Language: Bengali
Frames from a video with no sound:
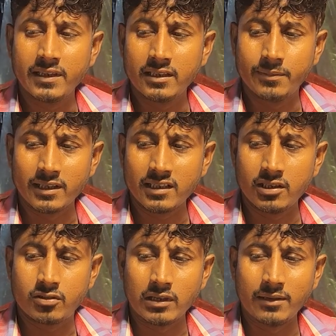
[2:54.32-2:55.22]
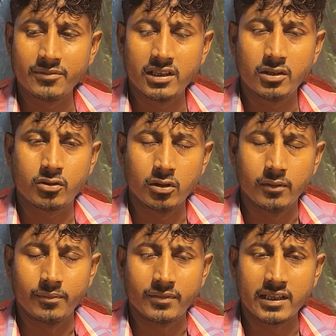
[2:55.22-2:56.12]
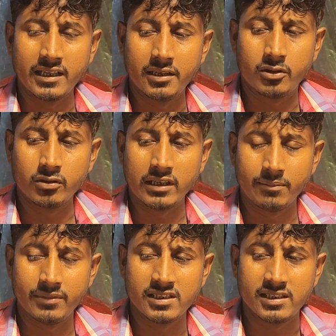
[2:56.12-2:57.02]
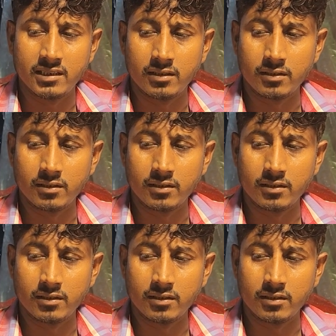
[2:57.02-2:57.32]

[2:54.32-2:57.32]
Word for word: পেঁয়াজ বাজারে একটু আমদানি কম তাই একটু দাম বেশি